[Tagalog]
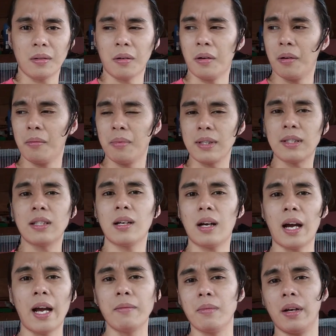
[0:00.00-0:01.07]
o basta
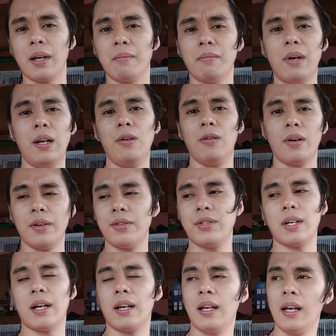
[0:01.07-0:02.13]
kahit maging baliw kayo
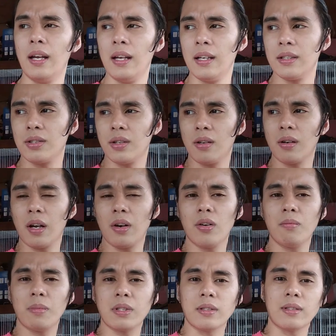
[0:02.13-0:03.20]
diyan, So,
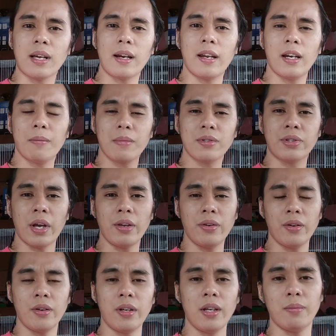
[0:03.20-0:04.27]
ganun, masasanay naman sa
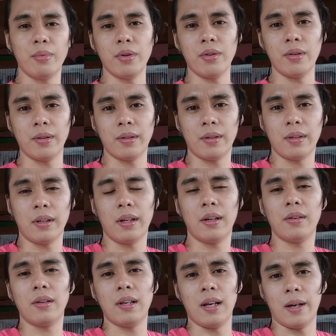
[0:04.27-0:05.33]
inyo yung ibon nyo.
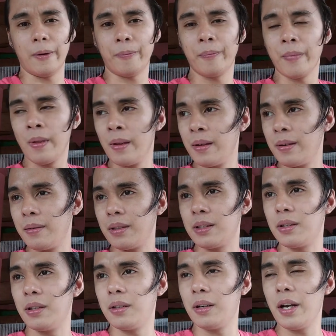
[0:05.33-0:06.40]
Ganun lang.
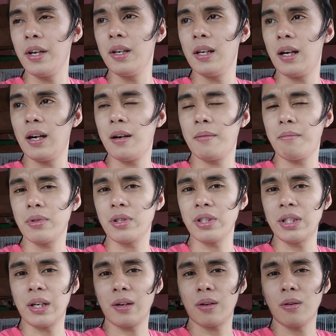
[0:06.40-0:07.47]
So, ayun lang ang
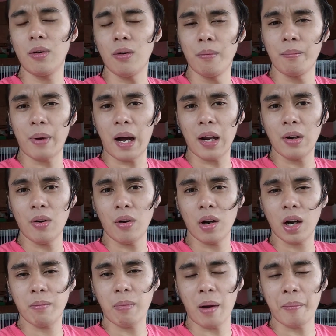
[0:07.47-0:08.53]
share ko kung paano
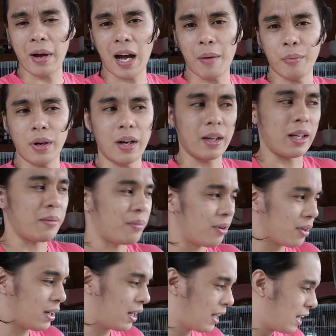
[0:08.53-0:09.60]
ako nagpapaamo ng
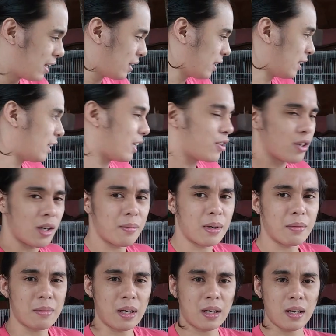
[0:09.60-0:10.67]
ibon. Tignan nyo
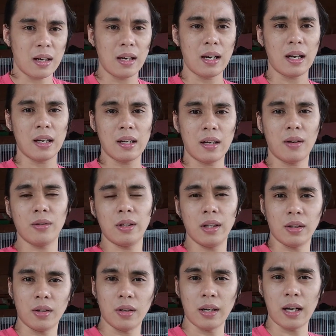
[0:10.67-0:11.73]
naman mga alaga ko
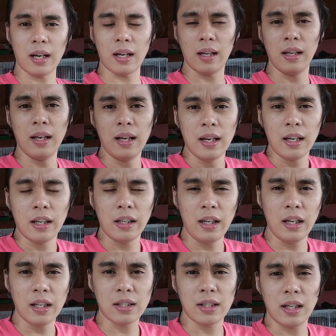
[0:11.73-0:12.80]
dito na
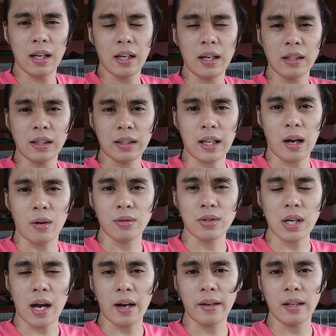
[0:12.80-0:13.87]
hindi na sila natatakot
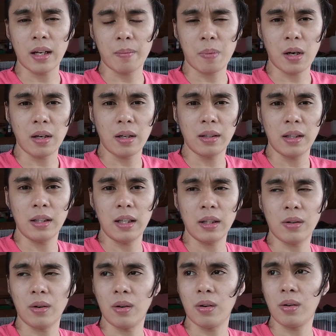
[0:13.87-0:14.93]
sa akin kapag
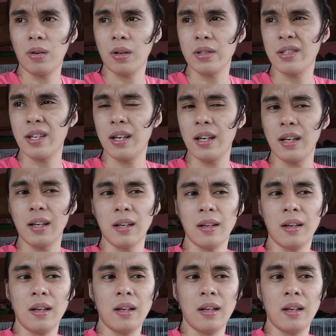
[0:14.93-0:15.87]
nandito ako kasi